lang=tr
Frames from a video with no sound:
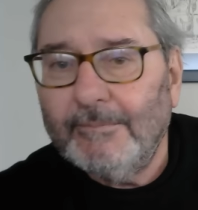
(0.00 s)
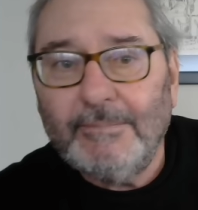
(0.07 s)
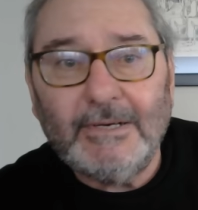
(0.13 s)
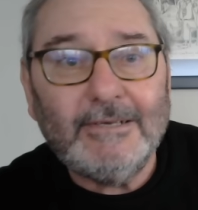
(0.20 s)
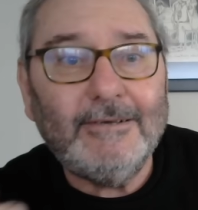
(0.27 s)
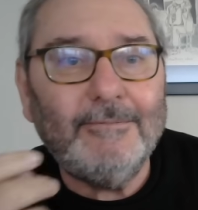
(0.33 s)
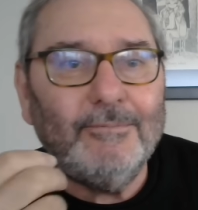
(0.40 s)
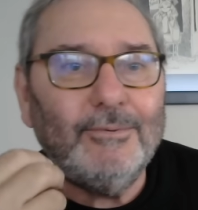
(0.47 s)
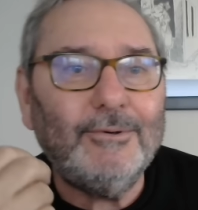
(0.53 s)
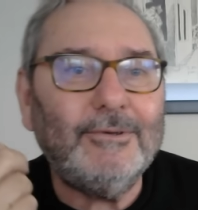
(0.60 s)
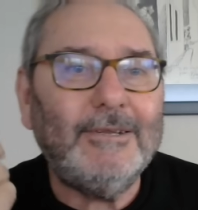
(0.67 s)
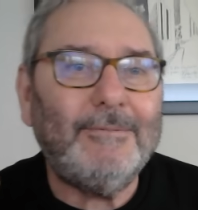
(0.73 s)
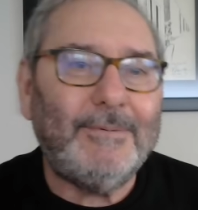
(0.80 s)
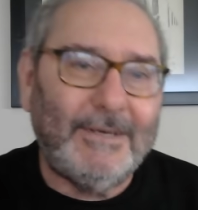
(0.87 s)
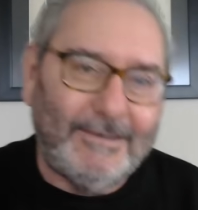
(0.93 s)
bakın
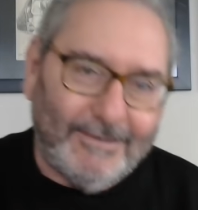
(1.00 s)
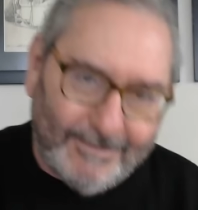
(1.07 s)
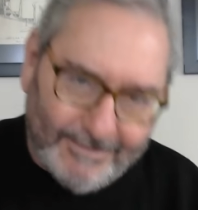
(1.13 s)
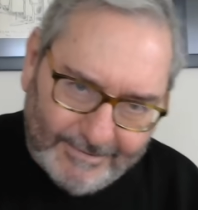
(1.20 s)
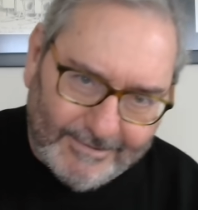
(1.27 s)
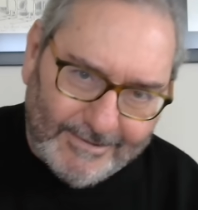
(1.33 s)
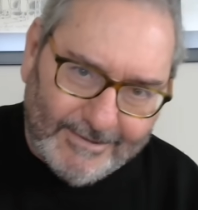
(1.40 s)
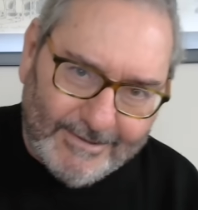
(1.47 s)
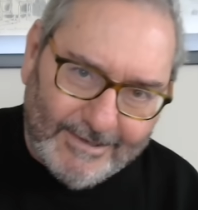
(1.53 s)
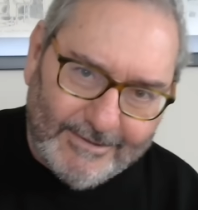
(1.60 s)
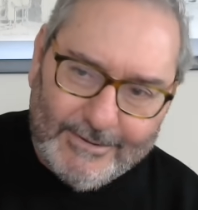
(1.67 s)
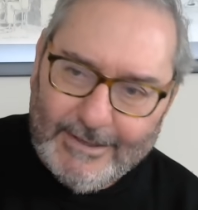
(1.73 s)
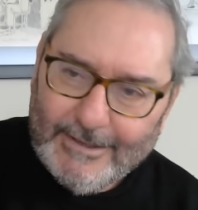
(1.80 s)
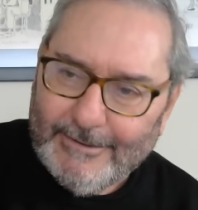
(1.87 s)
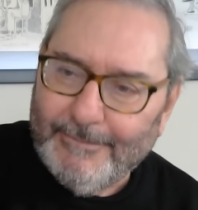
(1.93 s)
burada patırtı
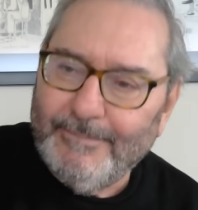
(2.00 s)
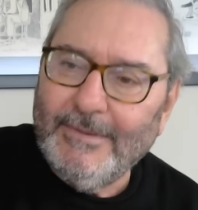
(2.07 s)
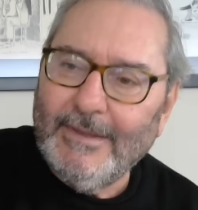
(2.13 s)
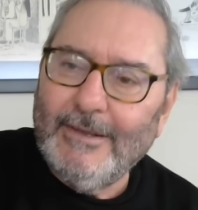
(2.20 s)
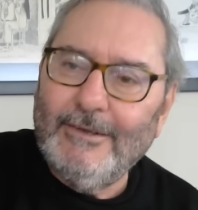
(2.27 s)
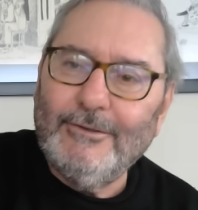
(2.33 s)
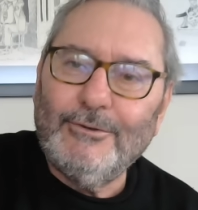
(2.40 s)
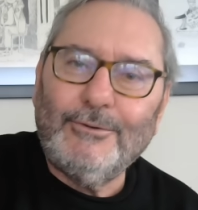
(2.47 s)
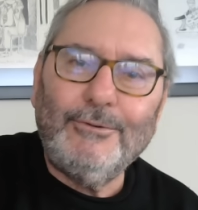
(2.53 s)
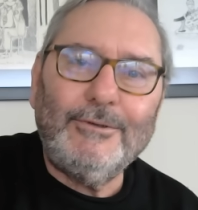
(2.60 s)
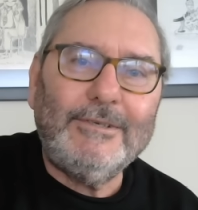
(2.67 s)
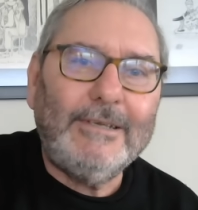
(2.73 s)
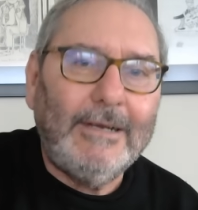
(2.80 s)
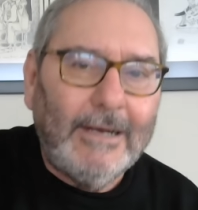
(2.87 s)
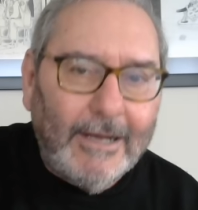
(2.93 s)
çıkacak şu
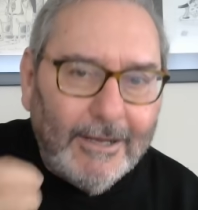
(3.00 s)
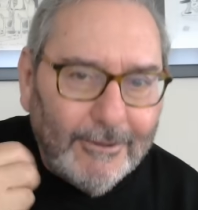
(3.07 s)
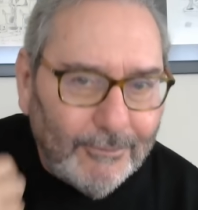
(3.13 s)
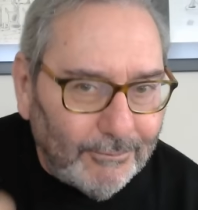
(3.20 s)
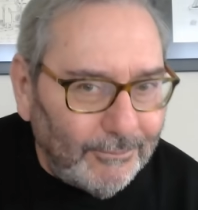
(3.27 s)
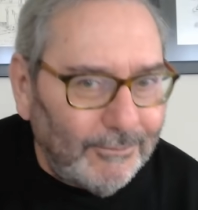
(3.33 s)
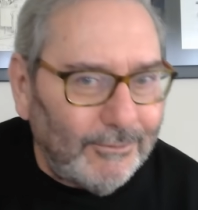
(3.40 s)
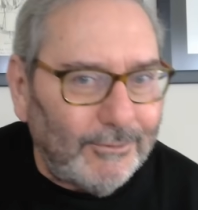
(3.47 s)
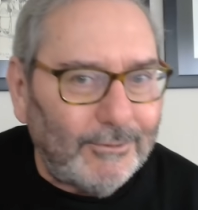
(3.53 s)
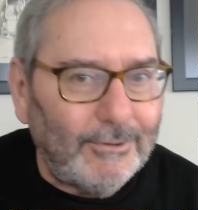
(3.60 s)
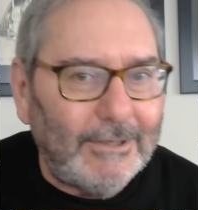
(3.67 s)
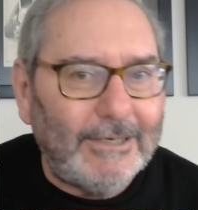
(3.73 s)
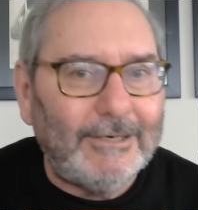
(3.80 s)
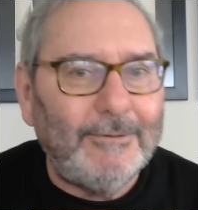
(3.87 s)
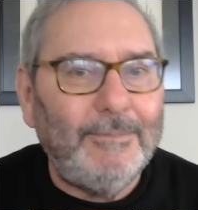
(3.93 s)
silahlı
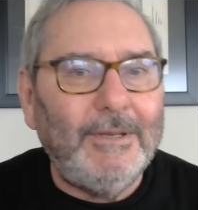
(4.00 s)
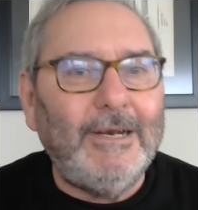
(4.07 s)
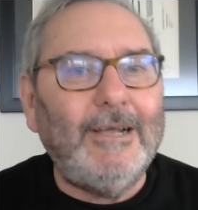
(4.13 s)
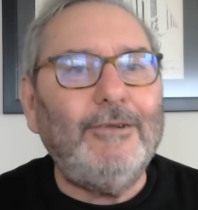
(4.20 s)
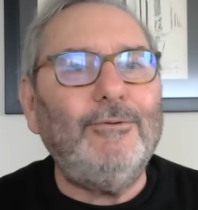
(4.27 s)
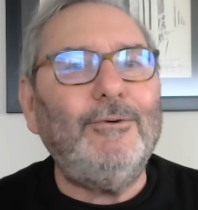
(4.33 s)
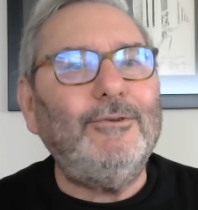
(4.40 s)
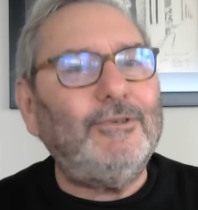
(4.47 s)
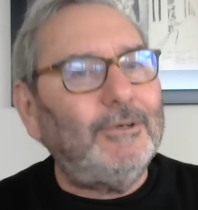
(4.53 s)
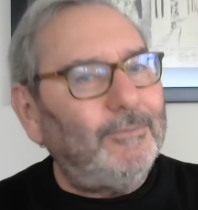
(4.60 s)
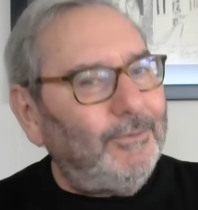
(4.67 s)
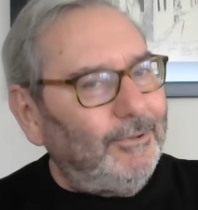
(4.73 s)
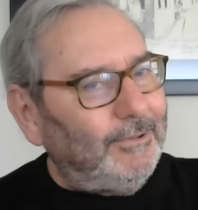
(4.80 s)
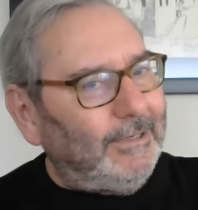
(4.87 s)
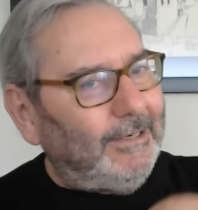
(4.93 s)
unsurları bir an önce
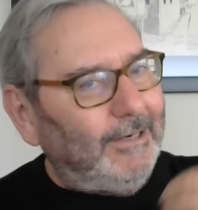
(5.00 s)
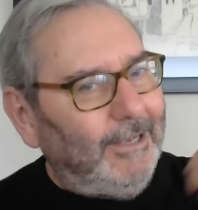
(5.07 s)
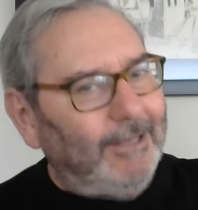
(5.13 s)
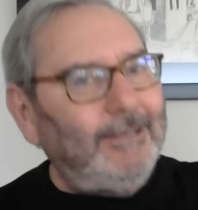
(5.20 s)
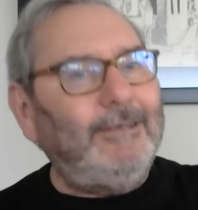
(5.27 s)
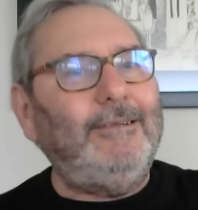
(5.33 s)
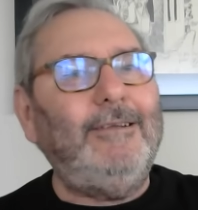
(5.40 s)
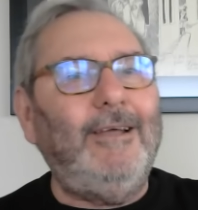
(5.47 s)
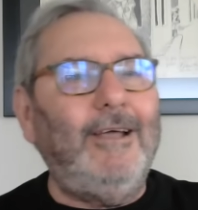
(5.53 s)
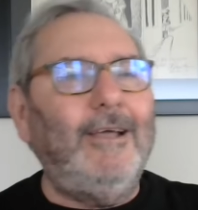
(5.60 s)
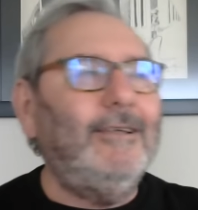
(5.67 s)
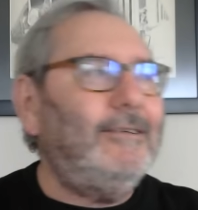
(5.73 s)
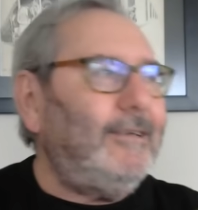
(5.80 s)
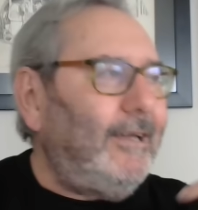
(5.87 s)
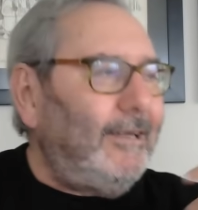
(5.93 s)
buradan alın,
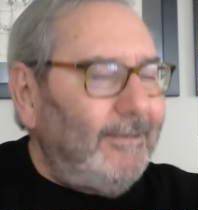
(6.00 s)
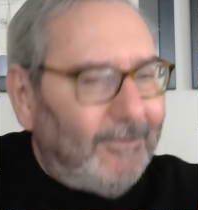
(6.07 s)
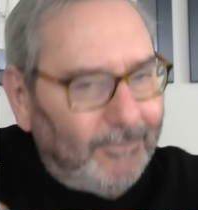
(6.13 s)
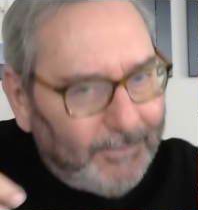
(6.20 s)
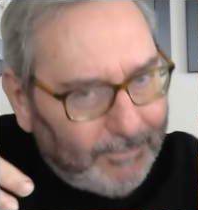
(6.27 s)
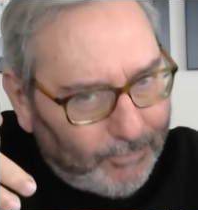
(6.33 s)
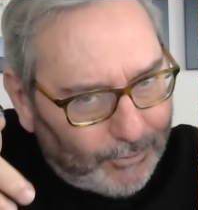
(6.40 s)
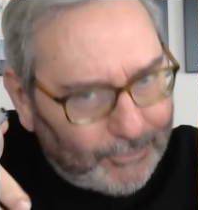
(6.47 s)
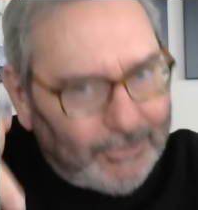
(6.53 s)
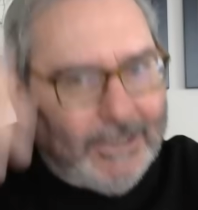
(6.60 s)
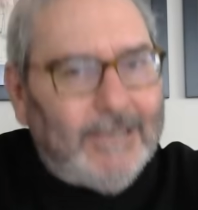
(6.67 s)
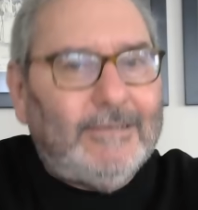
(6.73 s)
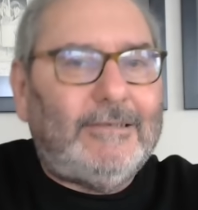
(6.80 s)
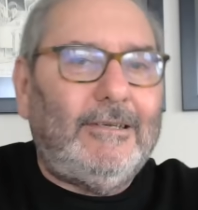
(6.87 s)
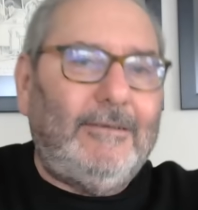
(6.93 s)
Han kenti bir
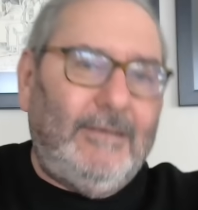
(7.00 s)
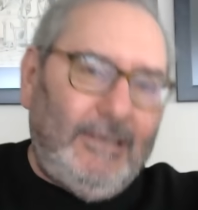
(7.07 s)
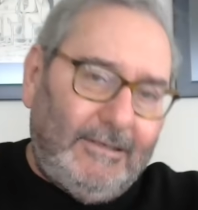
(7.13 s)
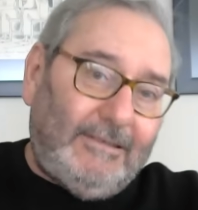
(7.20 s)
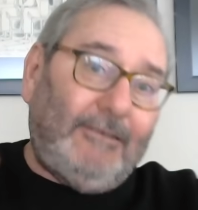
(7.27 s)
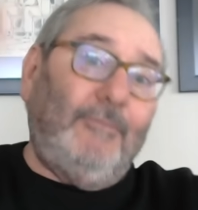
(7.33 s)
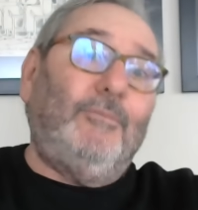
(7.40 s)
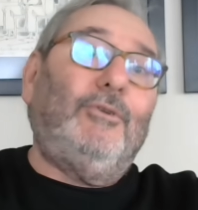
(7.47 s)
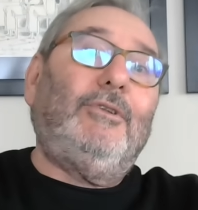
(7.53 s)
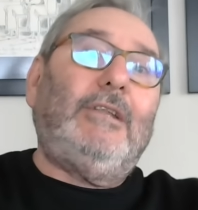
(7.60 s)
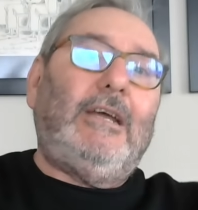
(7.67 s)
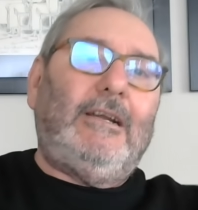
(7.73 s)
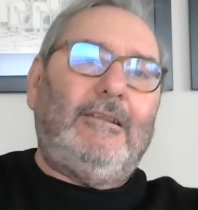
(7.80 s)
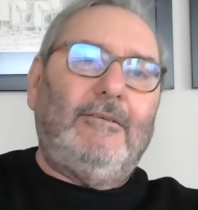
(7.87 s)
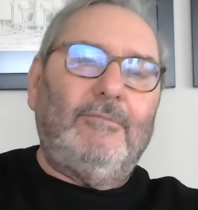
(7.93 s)
boşalsın, gitsin
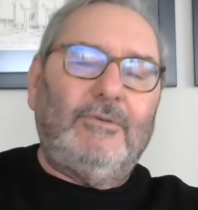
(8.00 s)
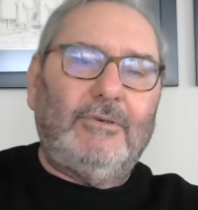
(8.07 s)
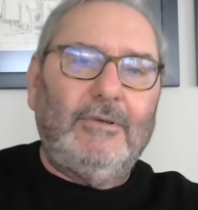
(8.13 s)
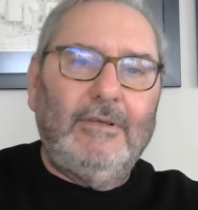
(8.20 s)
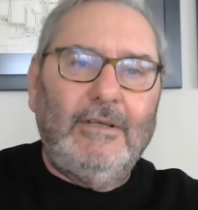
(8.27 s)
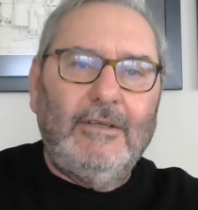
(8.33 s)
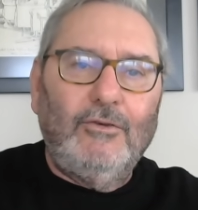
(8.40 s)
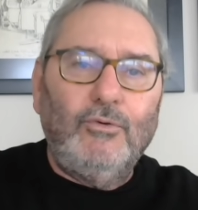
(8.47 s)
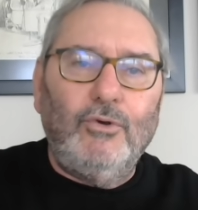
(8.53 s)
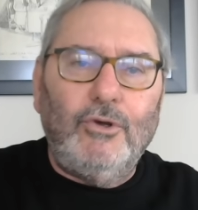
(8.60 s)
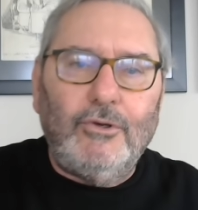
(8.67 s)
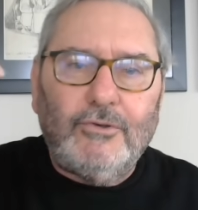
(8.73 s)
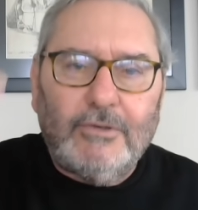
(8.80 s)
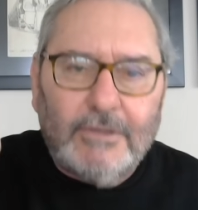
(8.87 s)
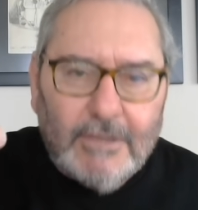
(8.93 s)
bunlar demiş.
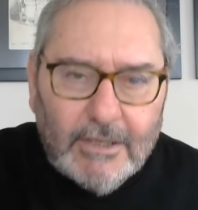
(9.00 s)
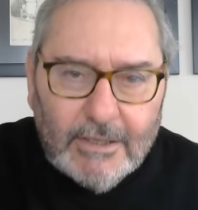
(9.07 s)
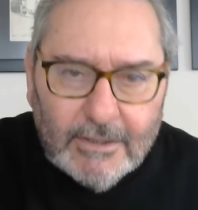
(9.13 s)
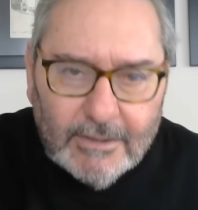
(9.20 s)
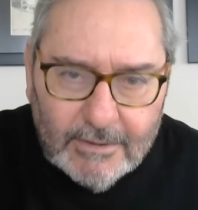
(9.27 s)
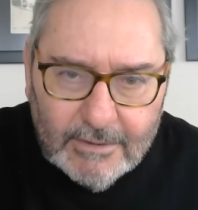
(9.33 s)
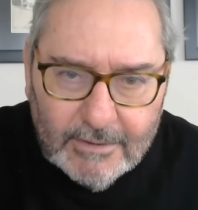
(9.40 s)
Üç yıl